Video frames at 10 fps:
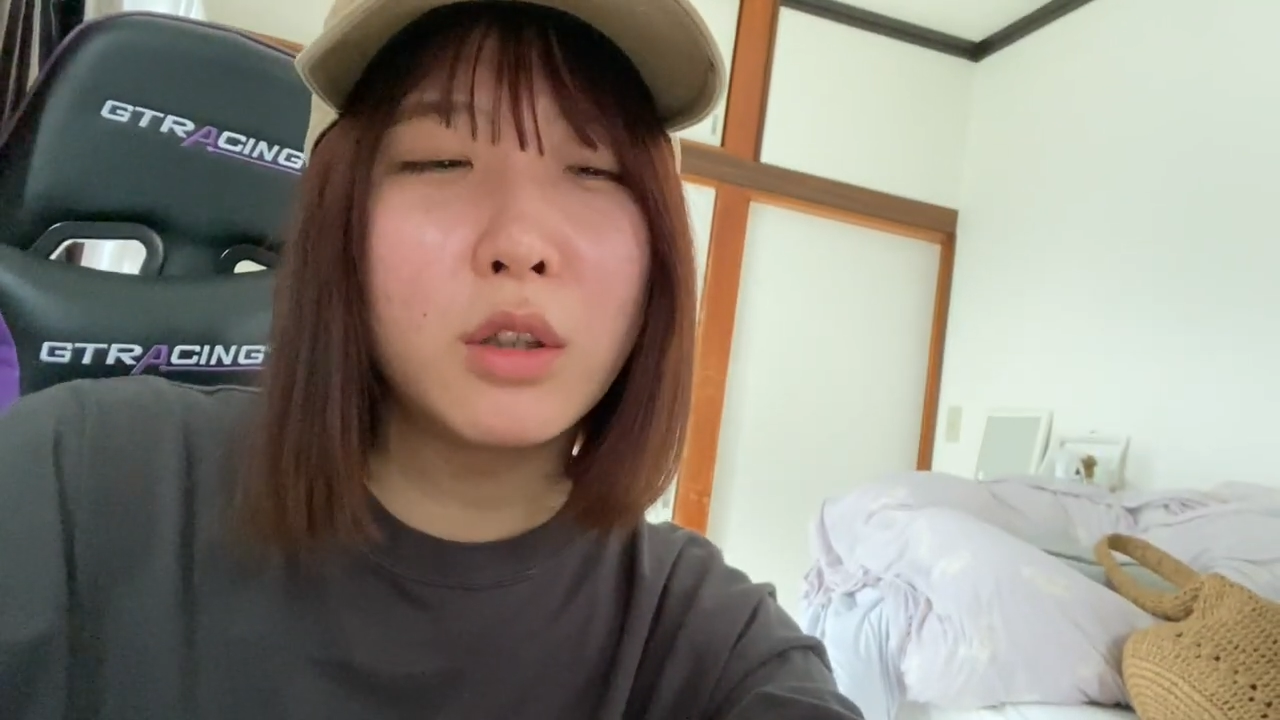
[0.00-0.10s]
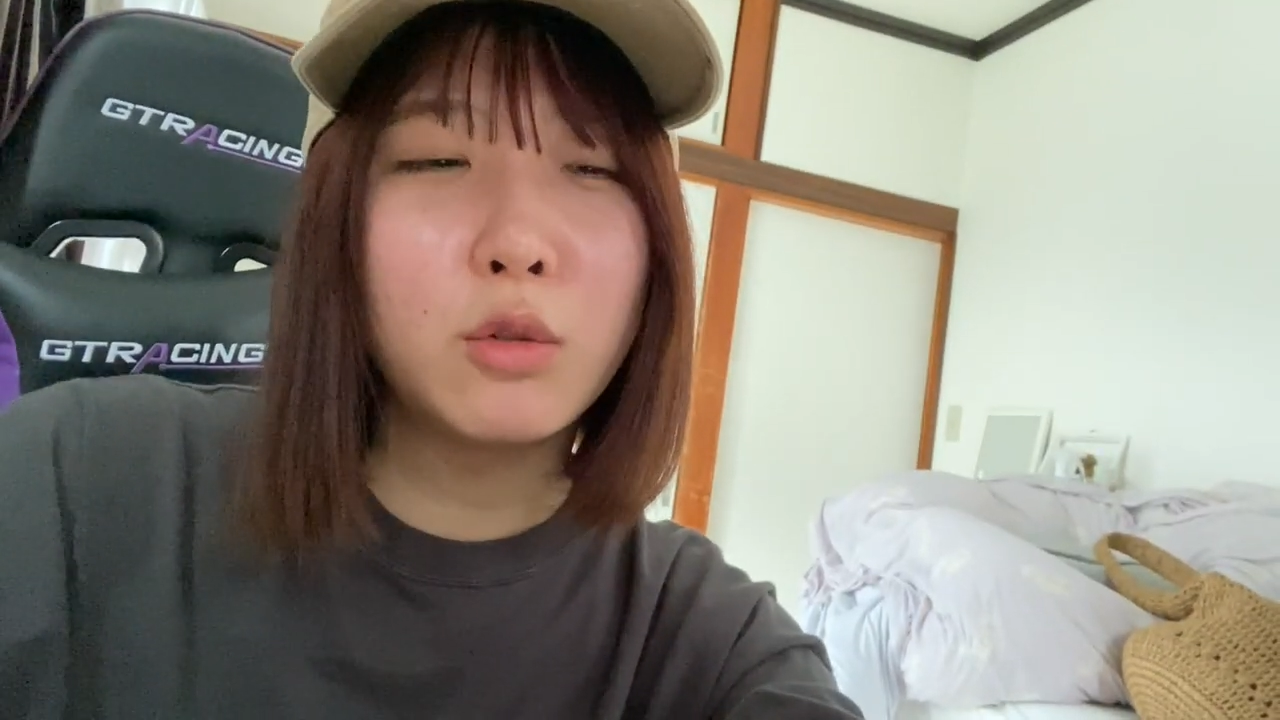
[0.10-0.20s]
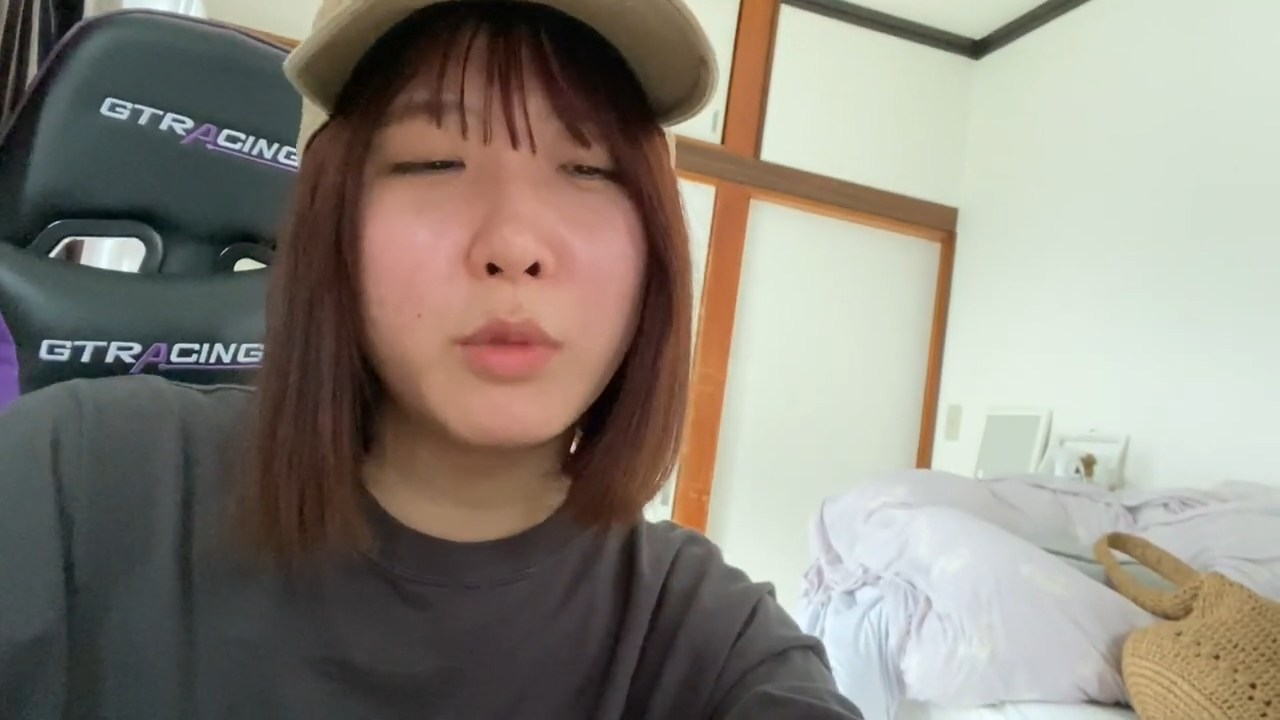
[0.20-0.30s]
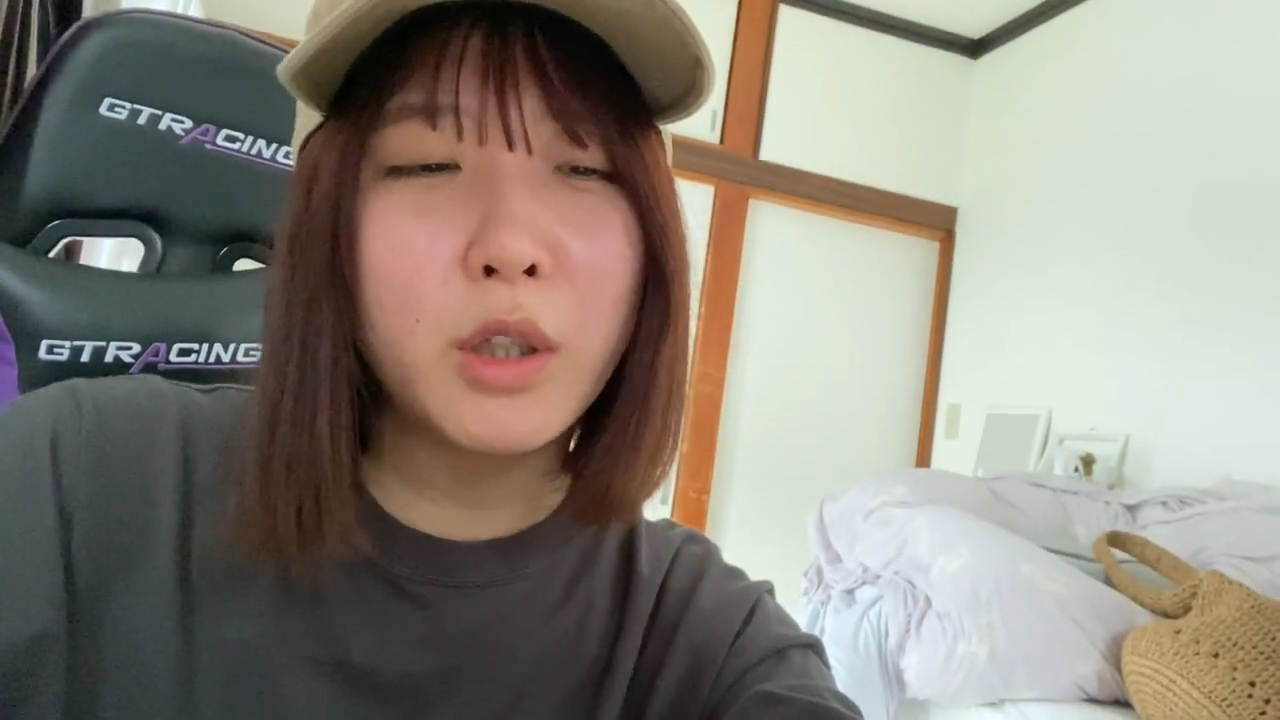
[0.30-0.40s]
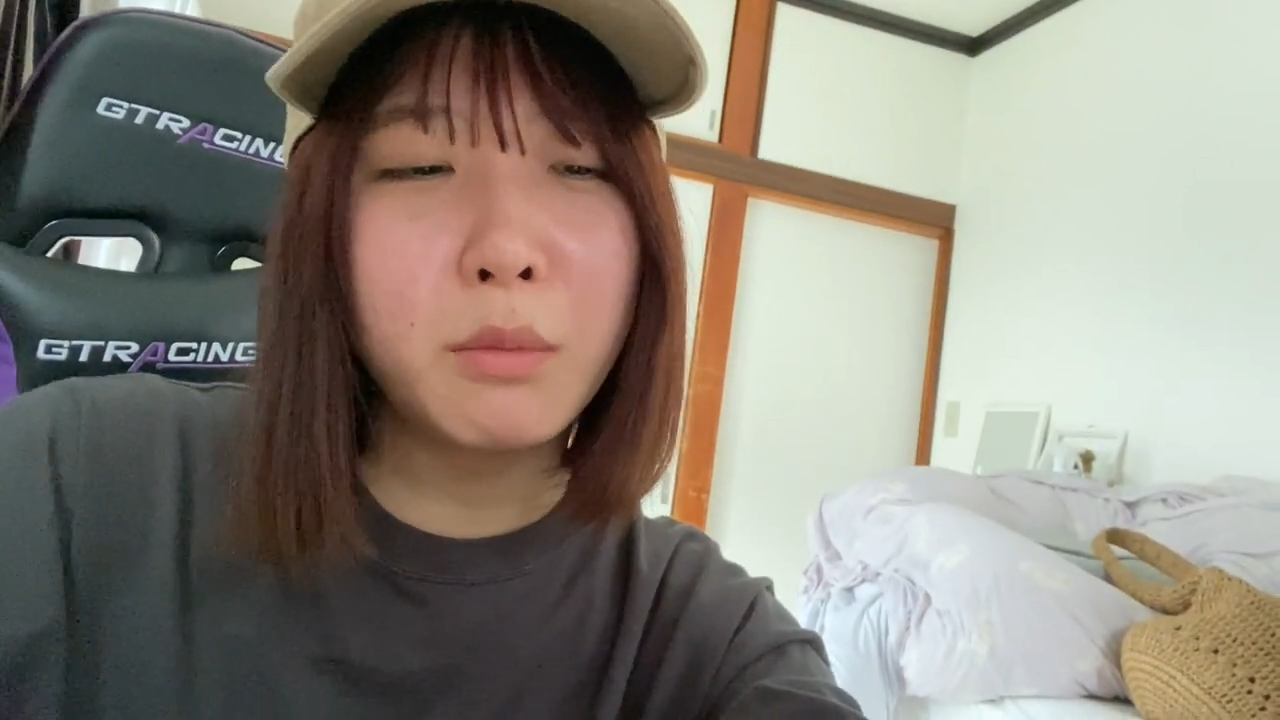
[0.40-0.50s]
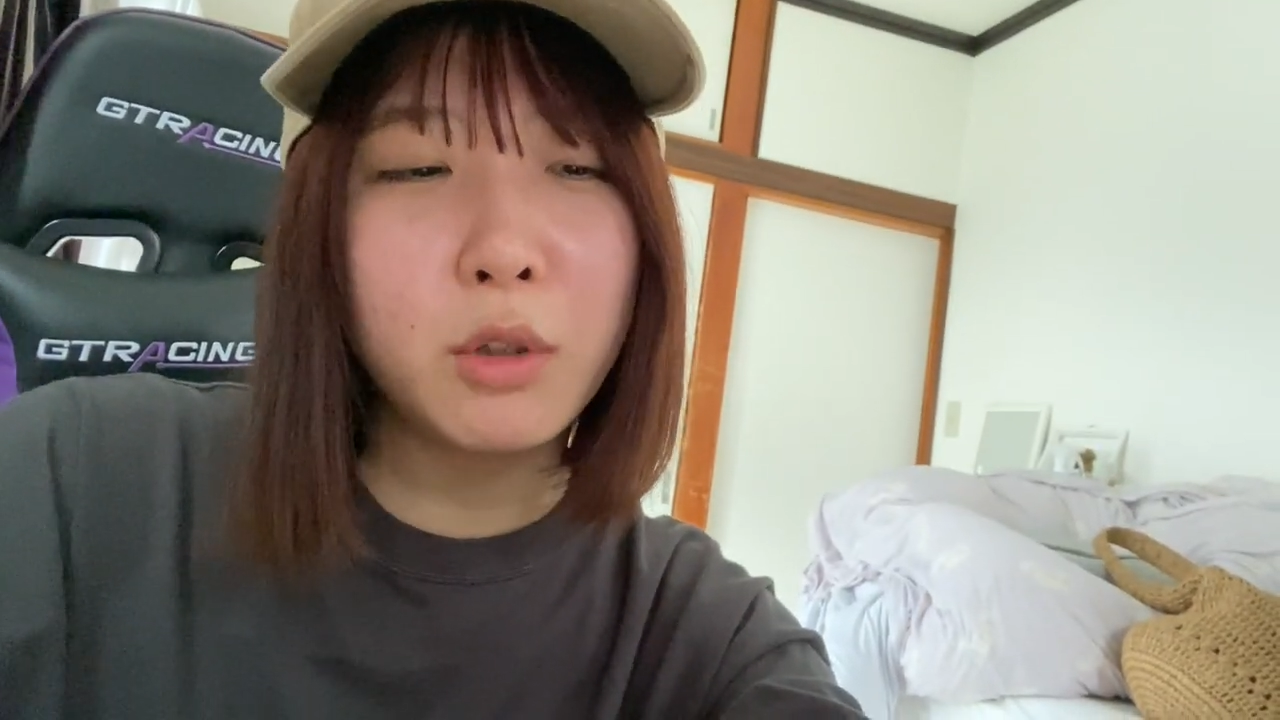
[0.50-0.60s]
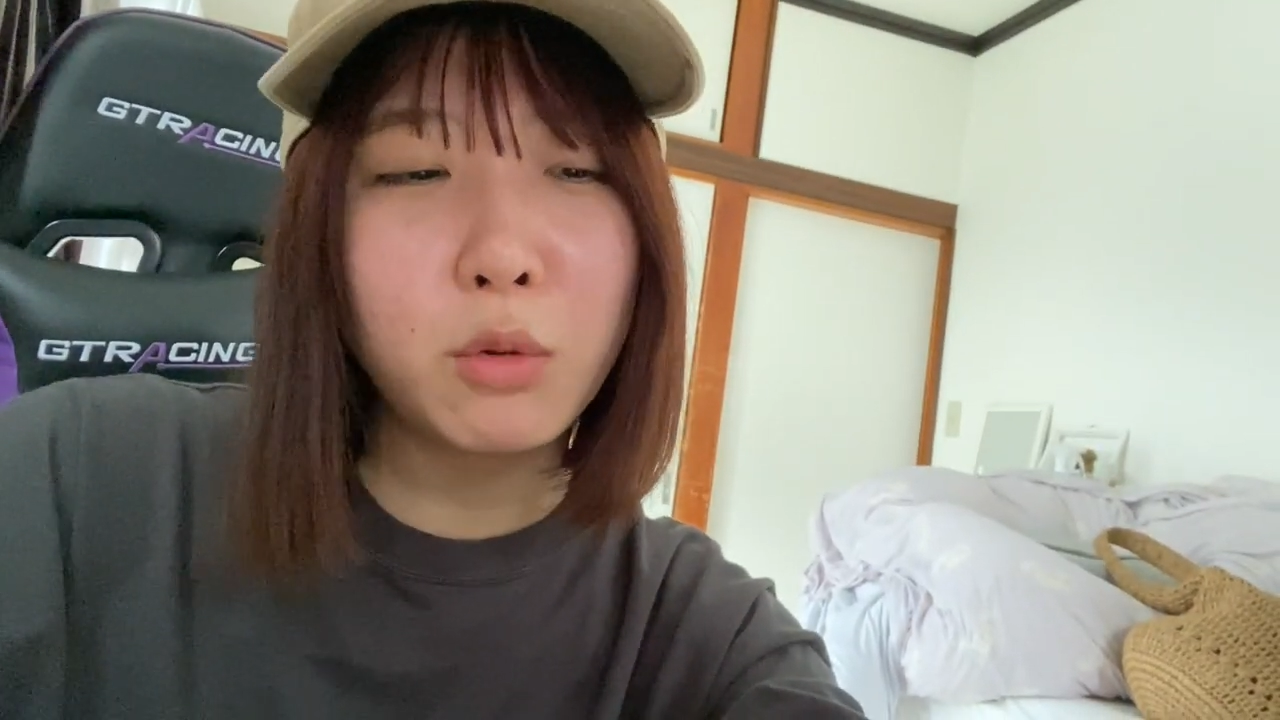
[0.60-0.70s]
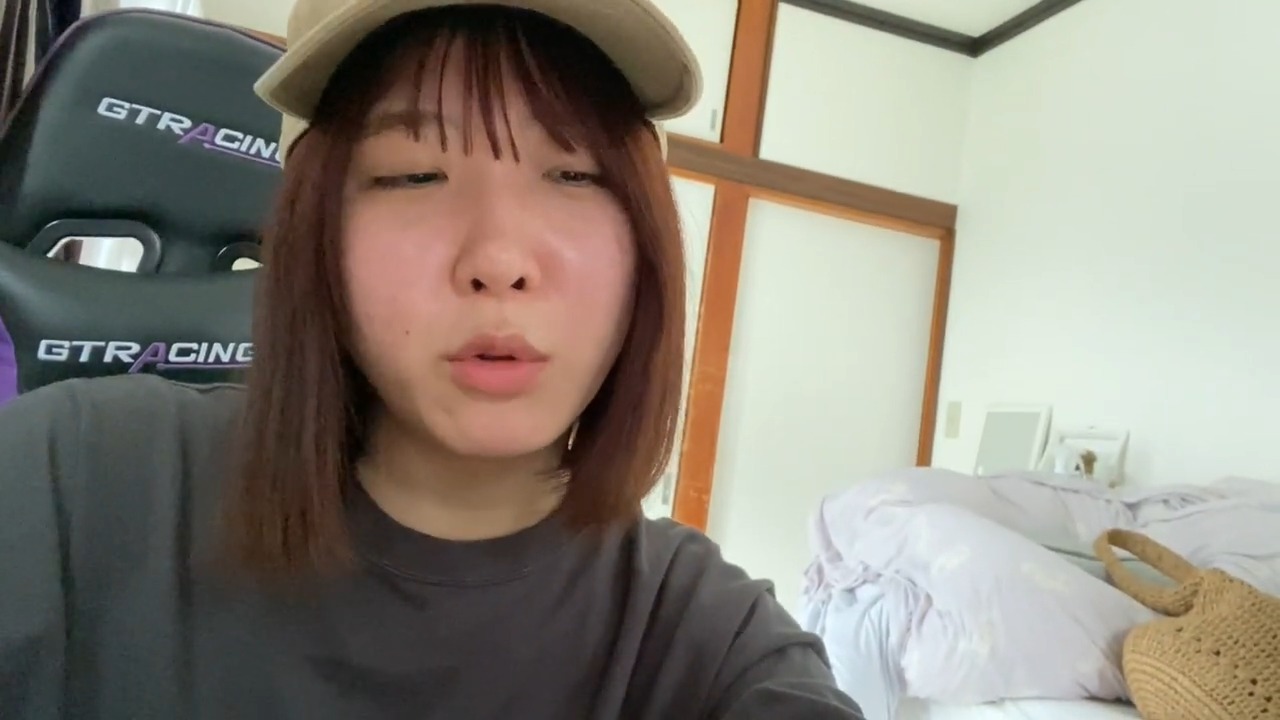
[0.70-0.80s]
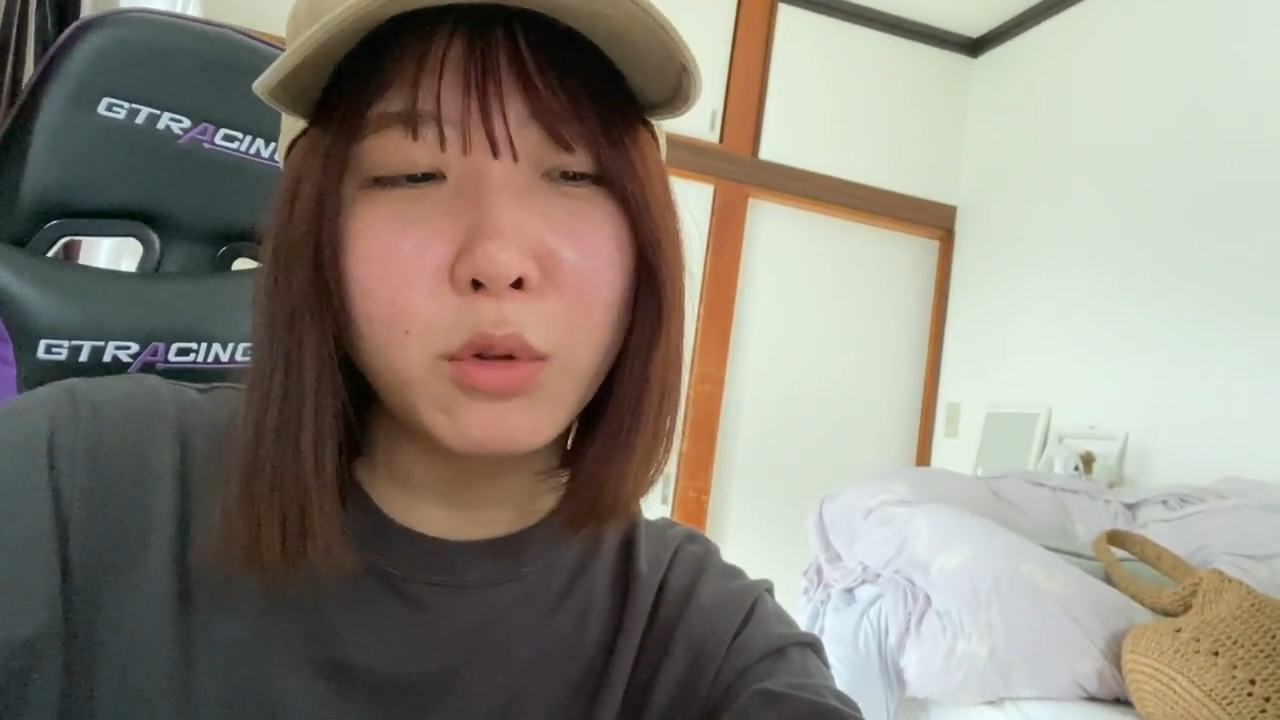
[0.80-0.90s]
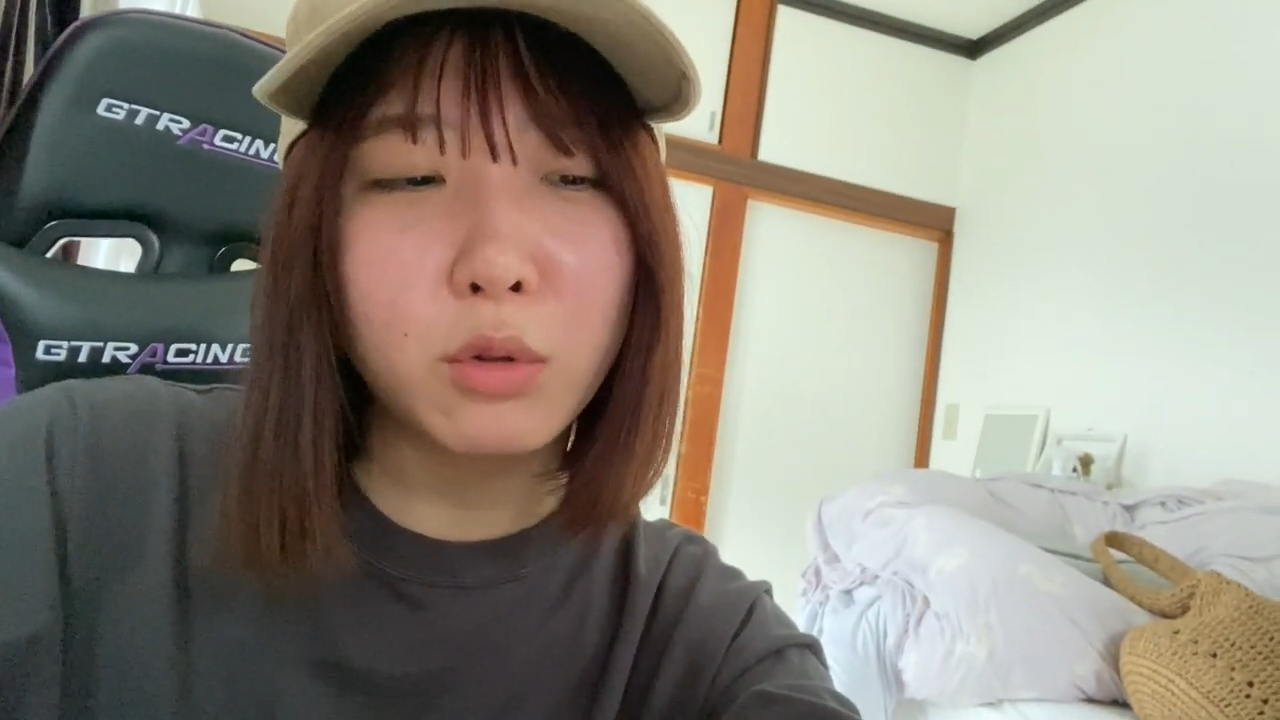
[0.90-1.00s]
ウミガメ
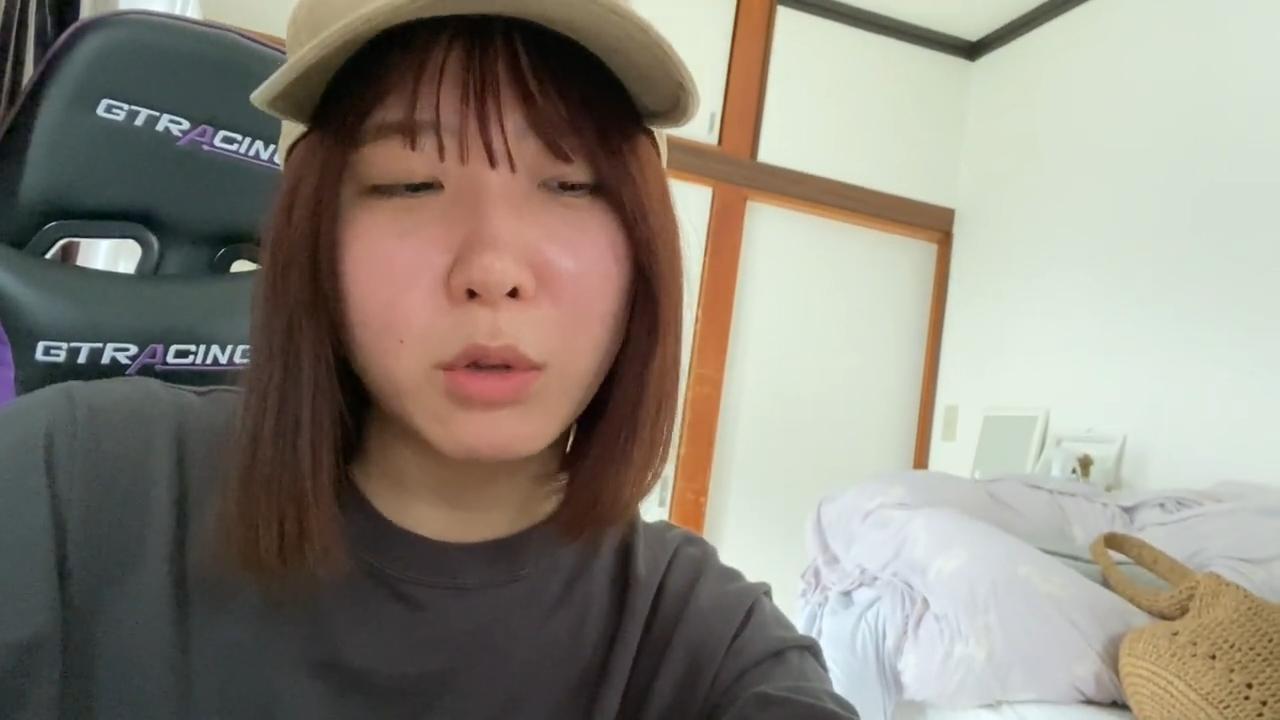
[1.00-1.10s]
と泳ぐとか